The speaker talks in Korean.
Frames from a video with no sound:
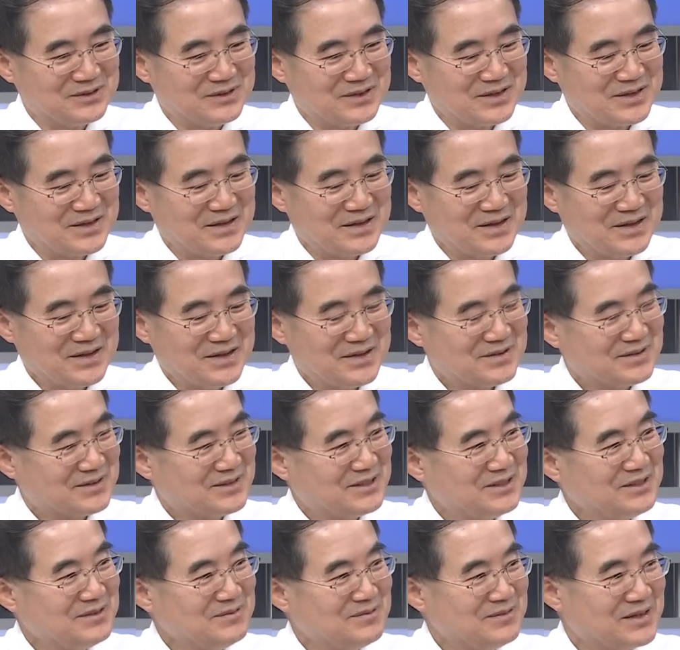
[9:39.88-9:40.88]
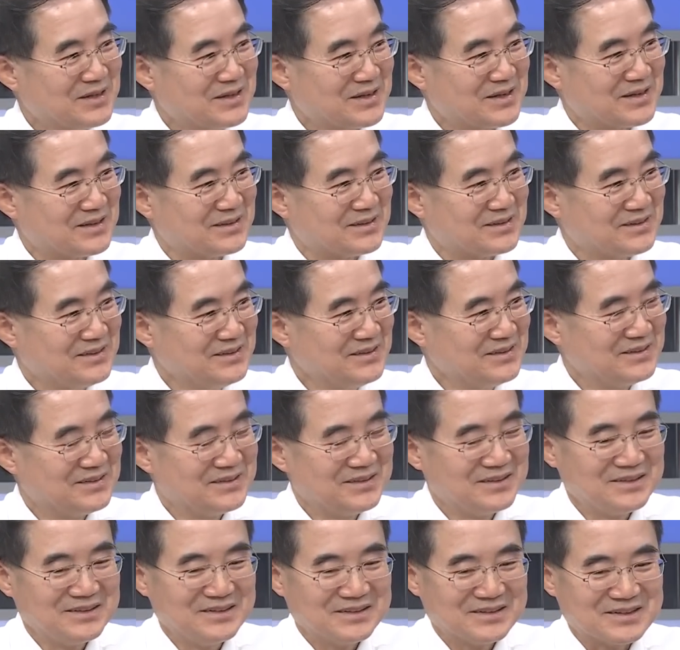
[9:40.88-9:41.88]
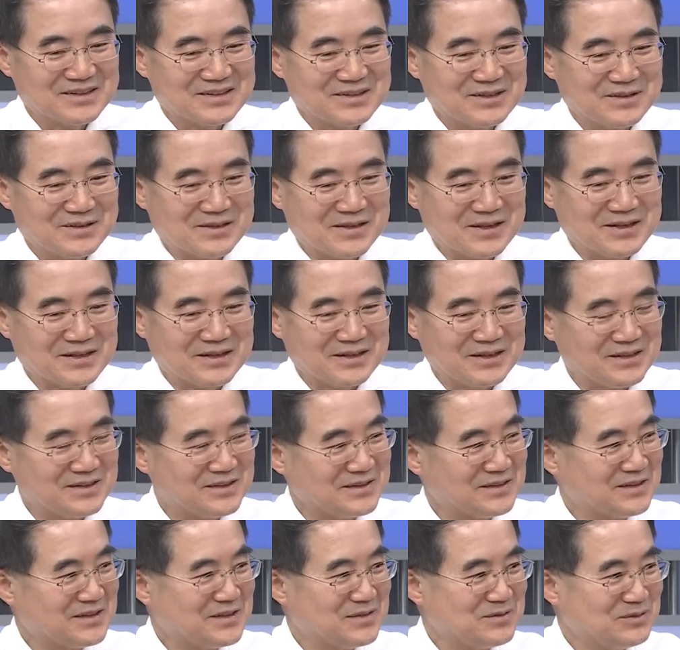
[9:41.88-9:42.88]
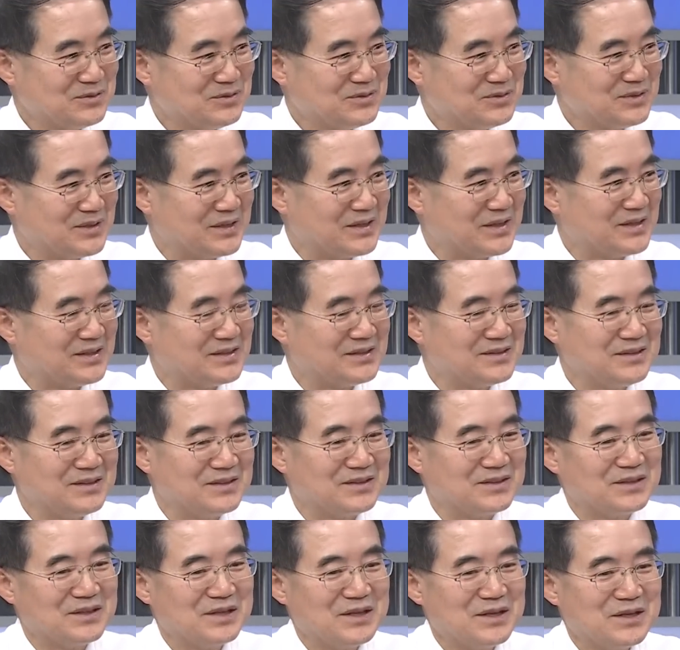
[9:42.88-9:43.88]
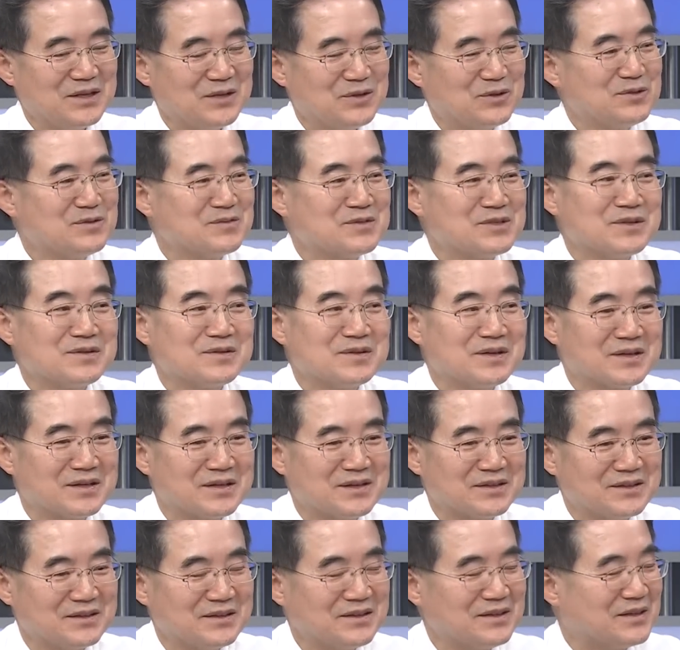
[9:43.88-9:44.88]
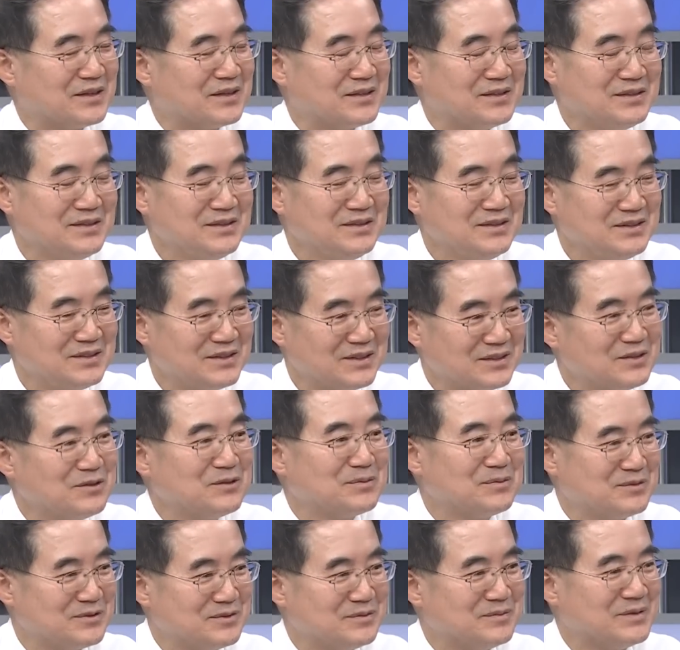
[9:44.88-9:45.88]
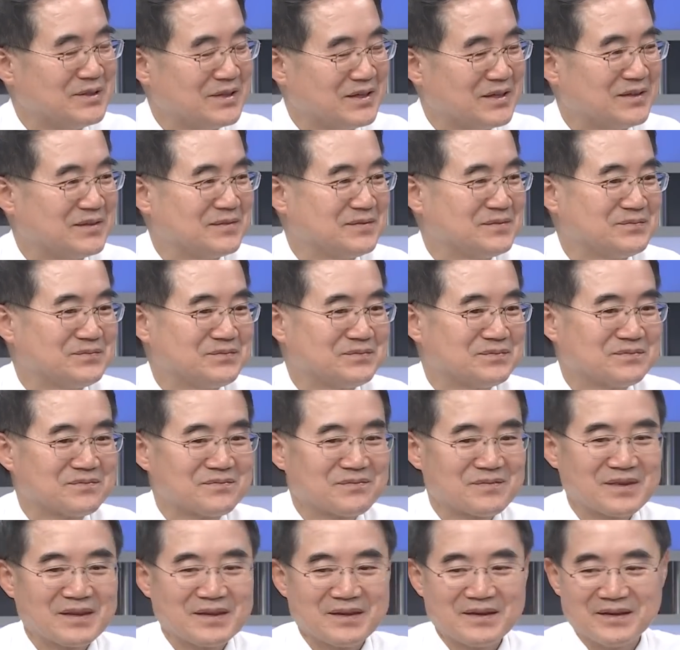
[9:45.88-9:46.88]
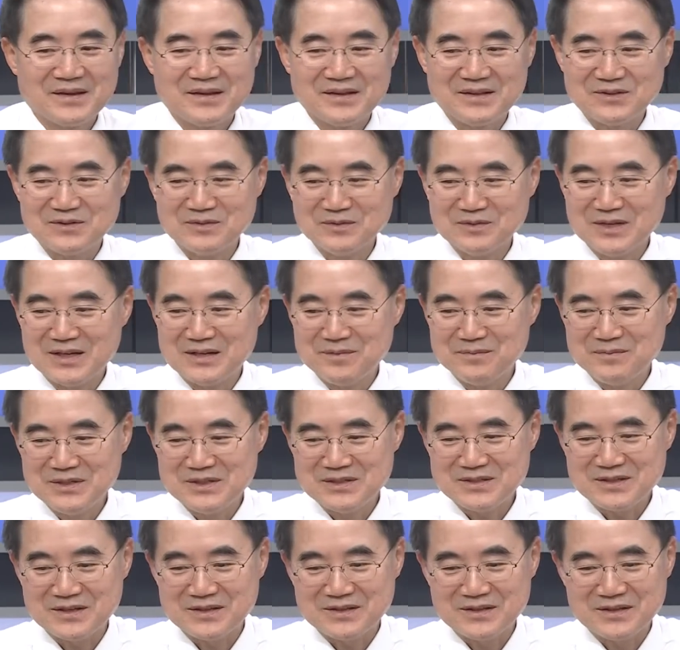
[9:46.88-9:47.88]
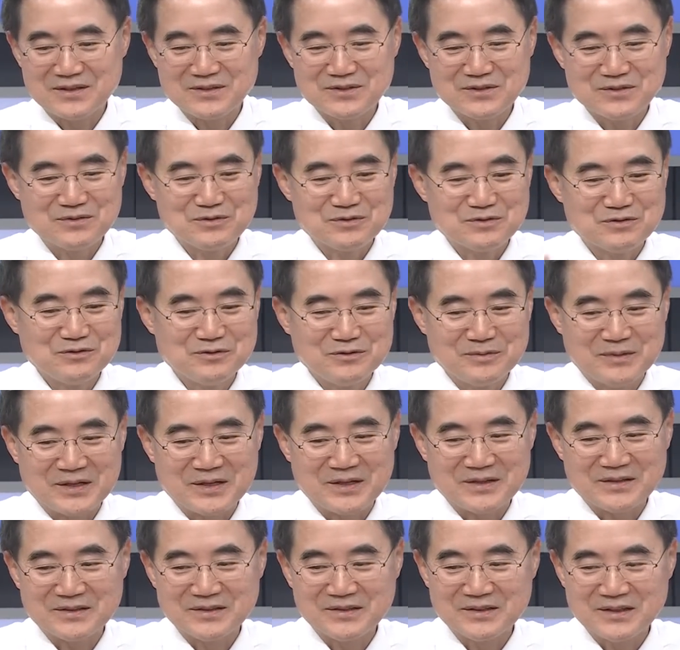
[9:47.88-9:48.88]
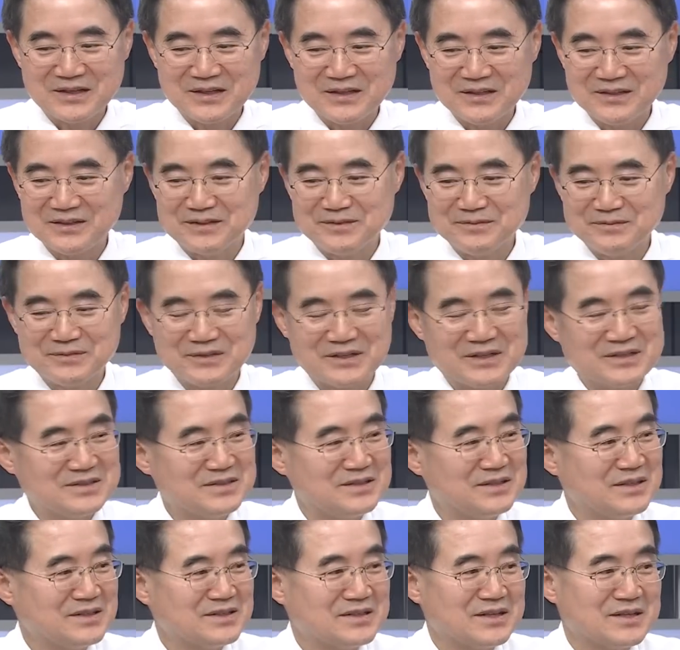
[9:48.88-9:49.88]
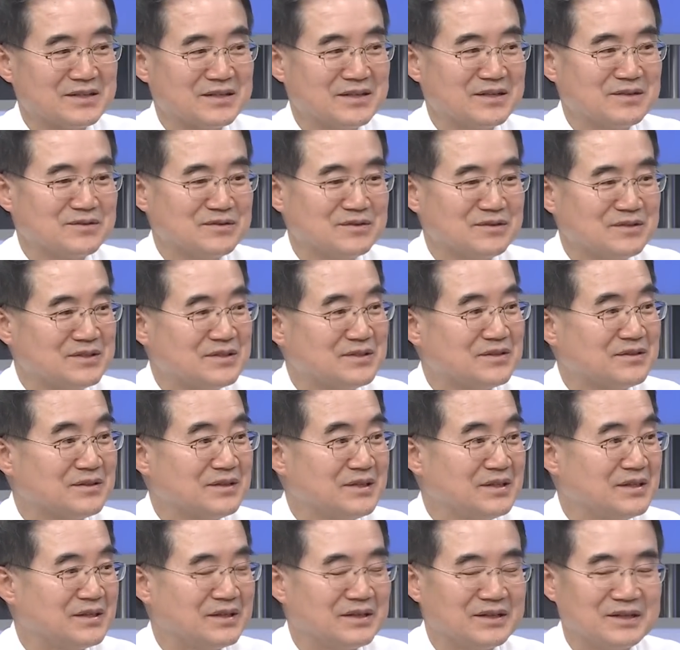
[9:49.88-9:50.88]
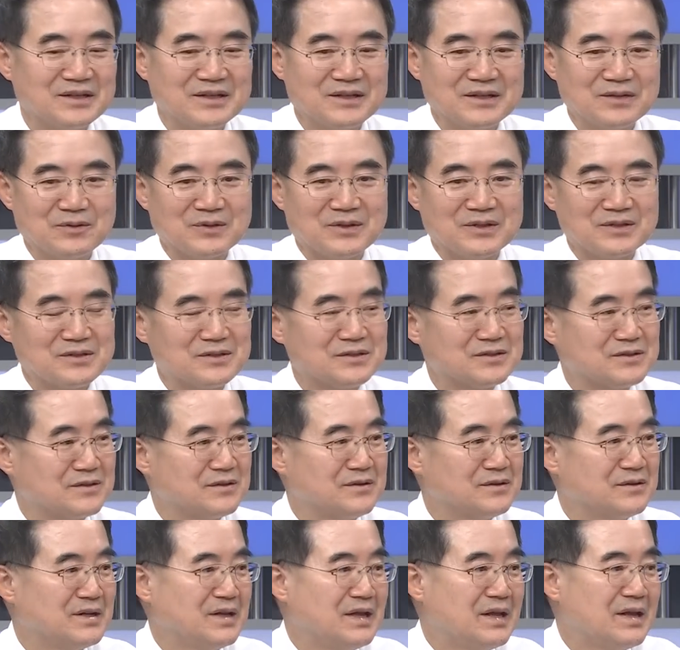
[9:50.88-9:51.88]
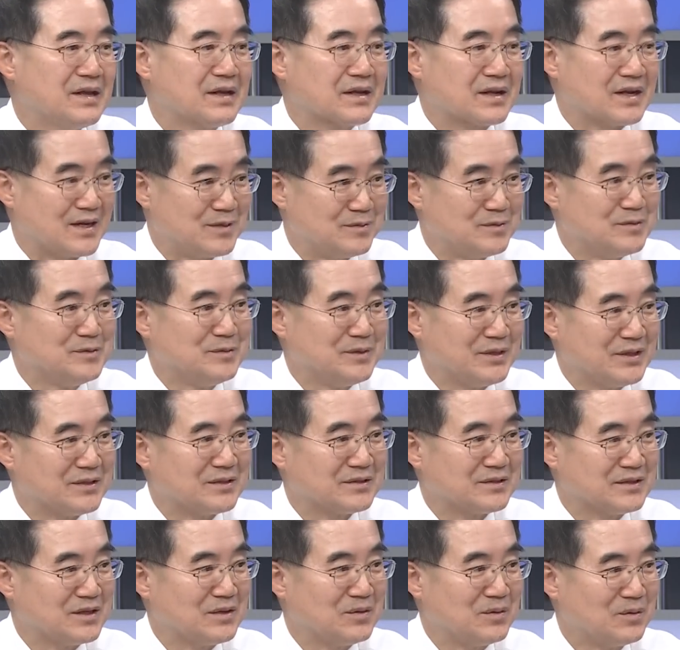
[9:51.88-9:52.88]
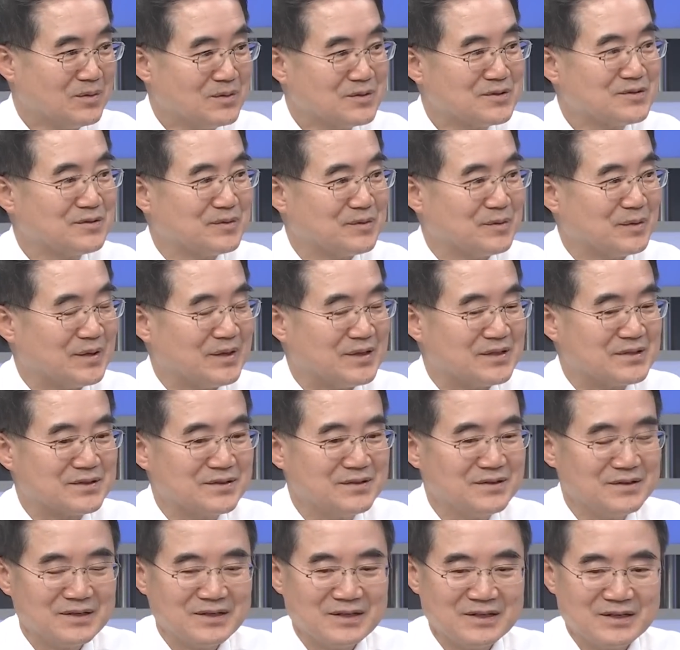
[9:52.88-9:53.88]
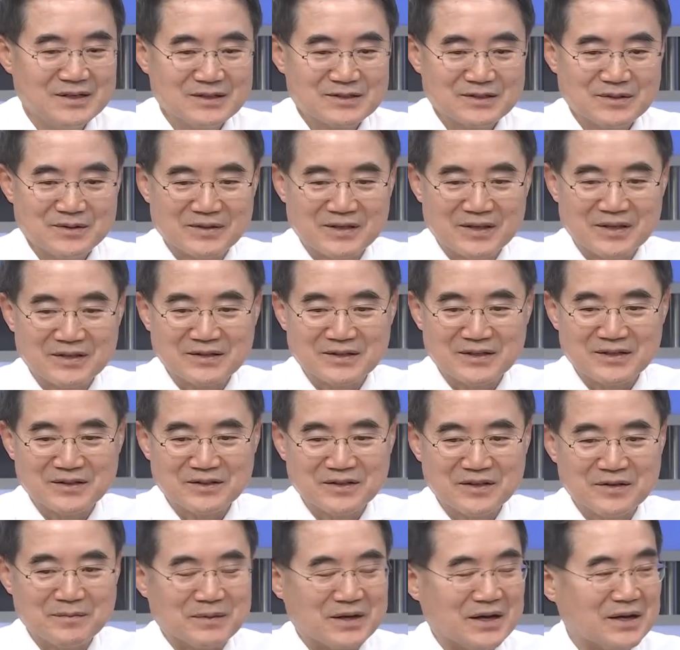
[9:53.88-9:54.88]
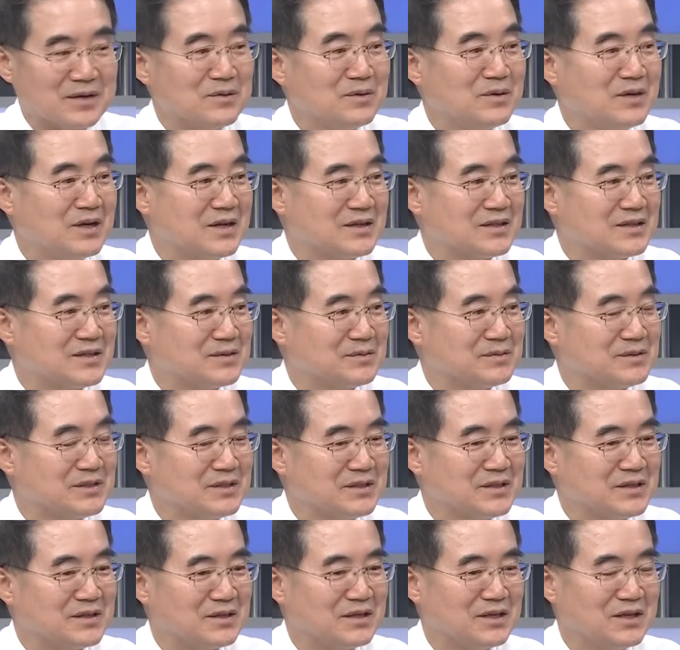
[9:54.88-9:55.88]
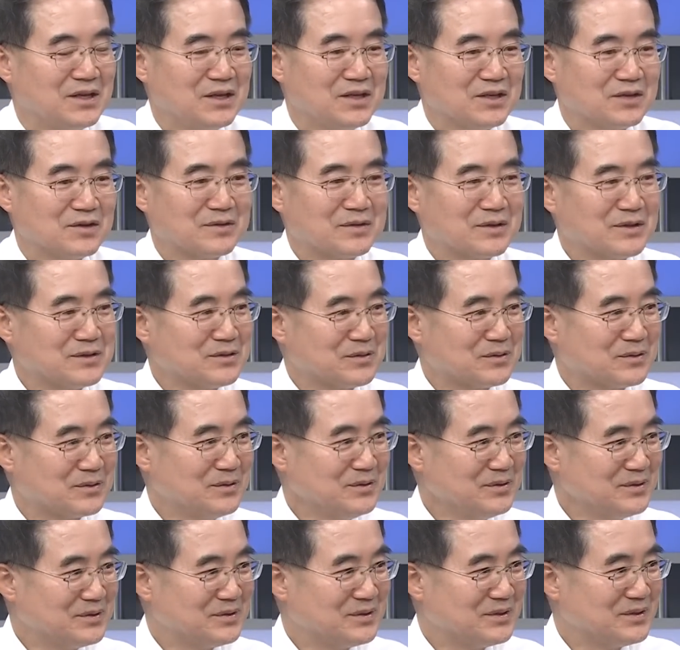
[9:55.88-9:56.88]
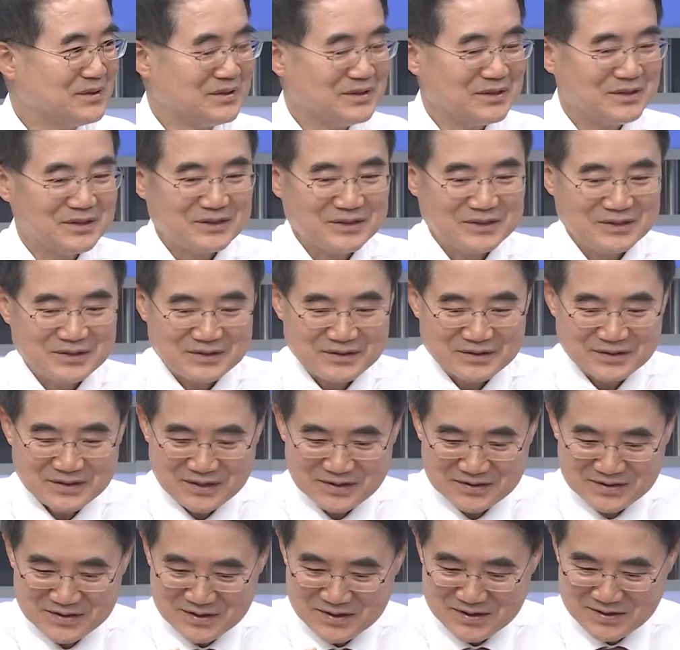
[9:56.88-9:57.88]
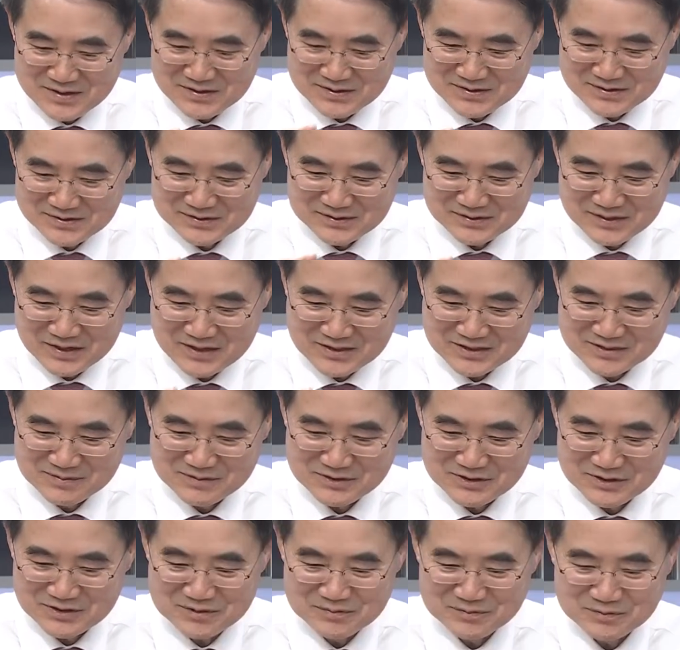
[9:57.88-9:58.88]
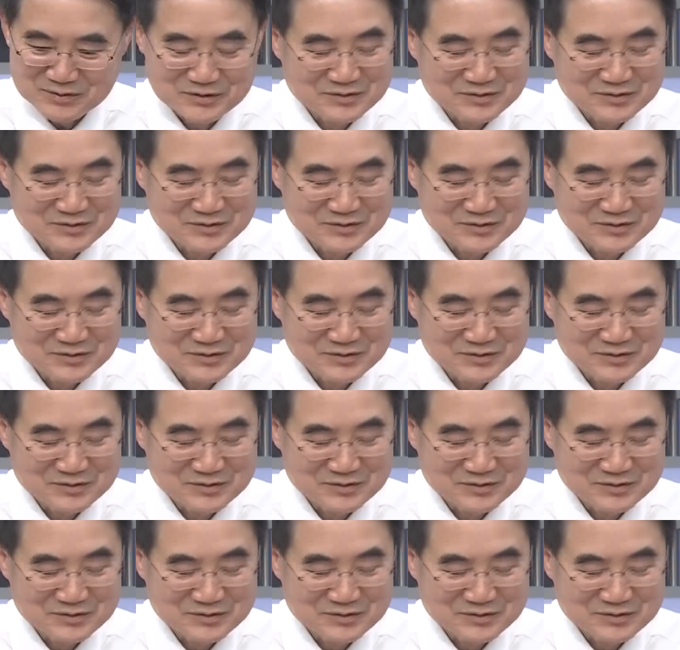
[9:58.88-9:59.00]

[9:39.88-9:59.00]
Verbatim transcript: 거에 크림 들어가는 거. 예, 그렇죠. 이게 설탕이라든가 우유를 음. 했는데요. 요즘 설탕 가격이 굉장히 아, 높습니다. 아, 그렇죠. 중남미 사탕수도 쿠바라든가 이런 브라질의 사탕수 지역이 올해 들어서는 가뭄이라든가 홍수로 인해서 설탕 가격이 많이 올라가다 보니까 결과적으로 가장 핵심적인